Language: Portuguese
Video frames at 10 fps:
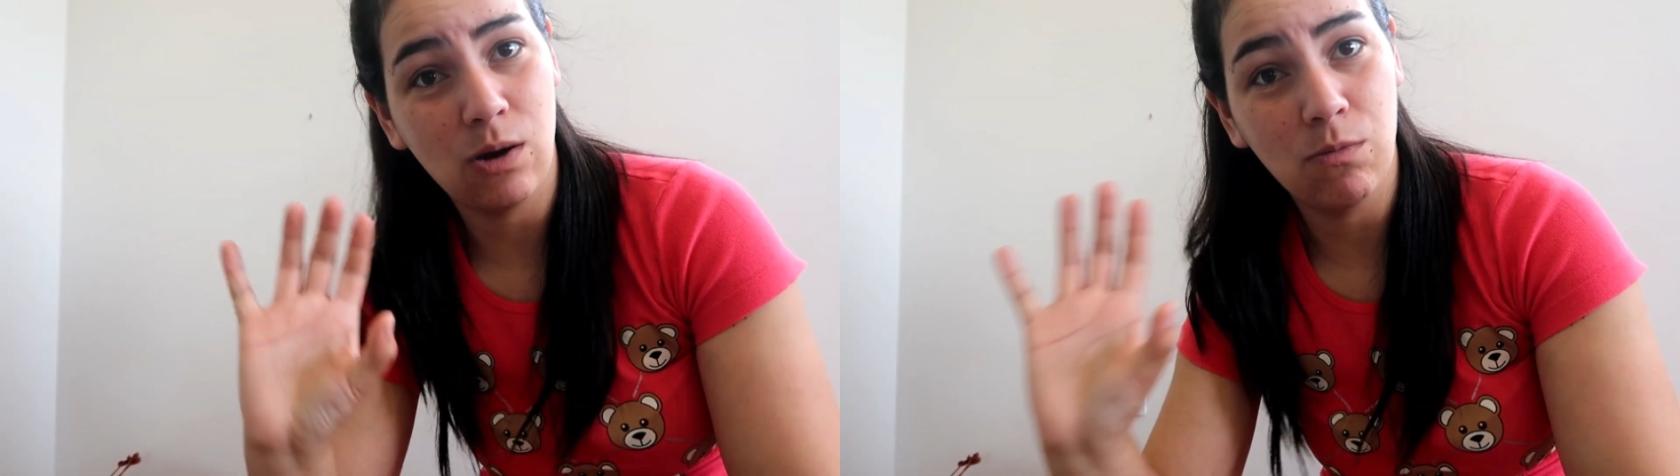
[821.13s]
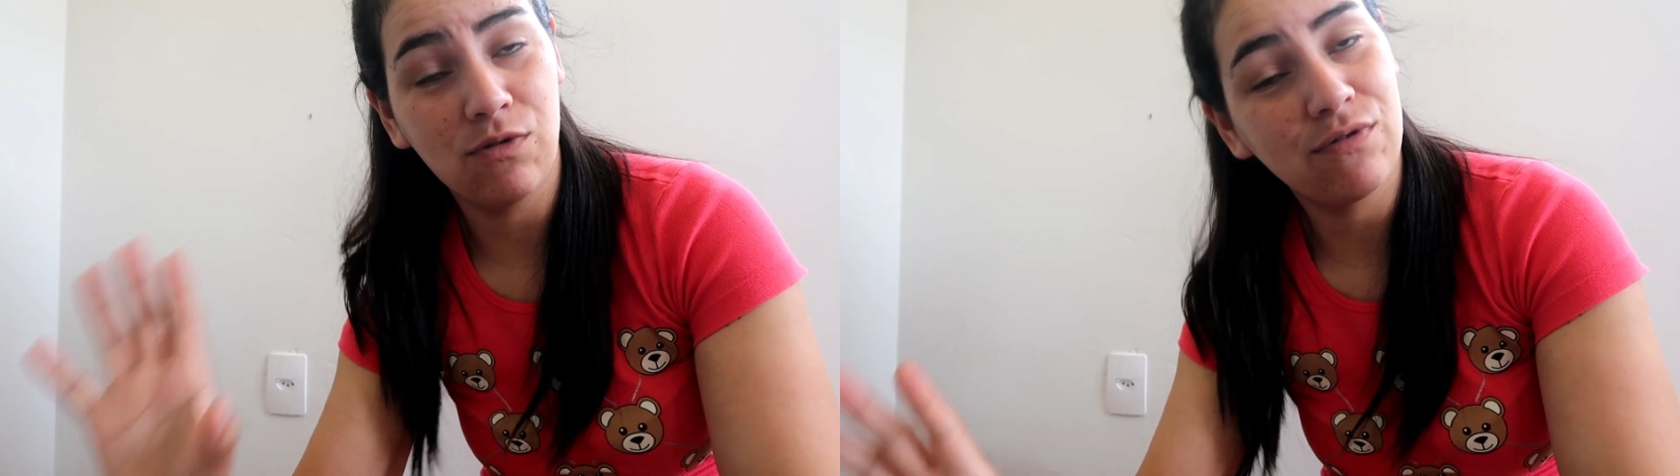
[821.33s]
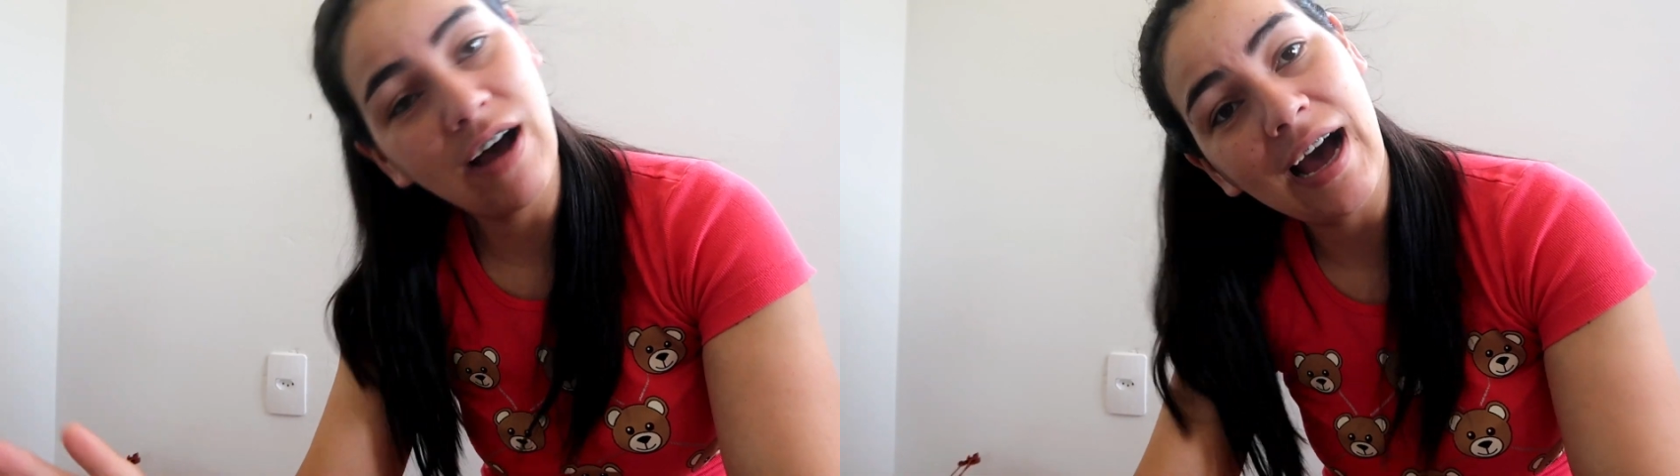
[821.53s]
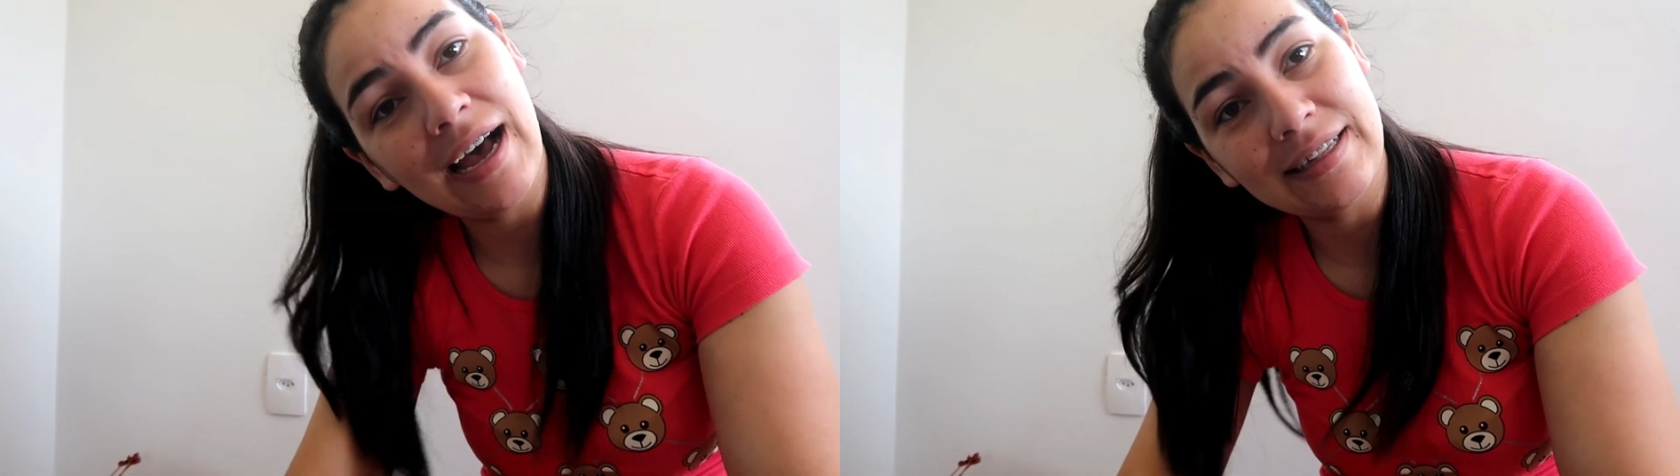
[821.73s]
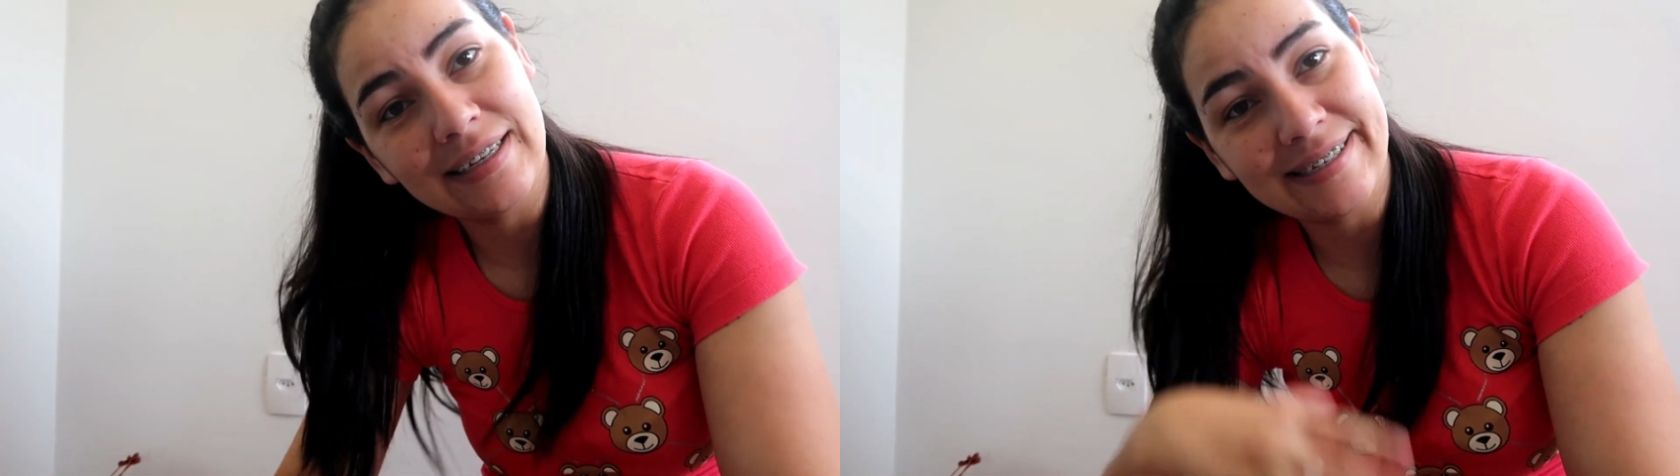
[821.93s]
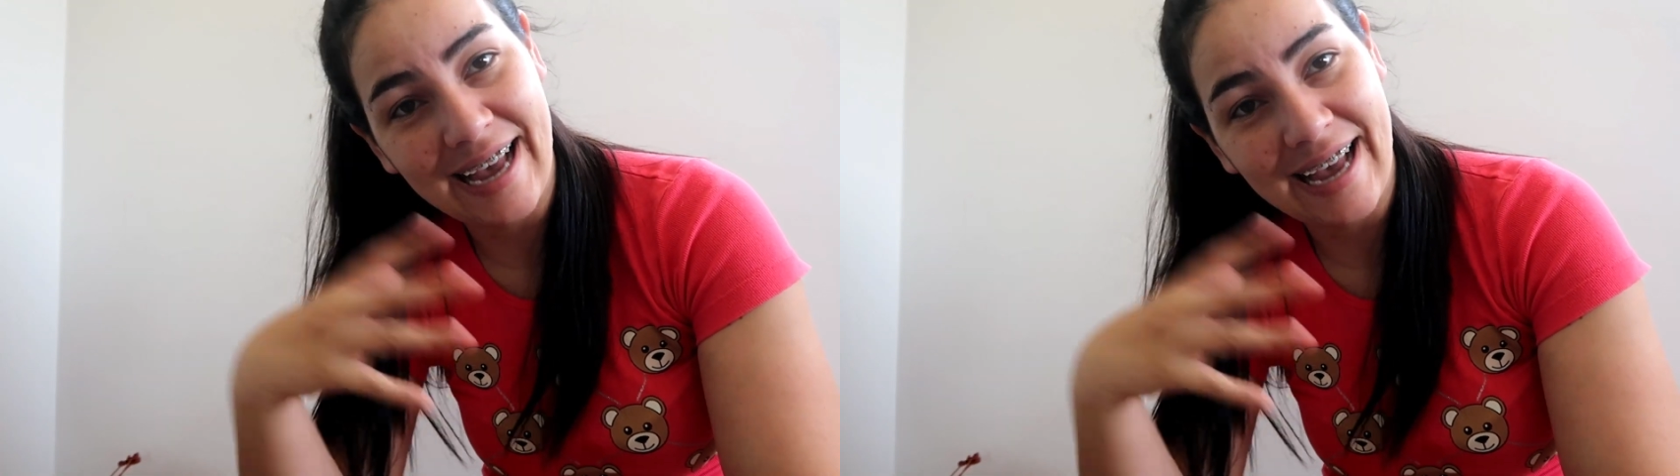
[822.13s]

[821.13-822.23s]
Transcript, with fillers: almofadas,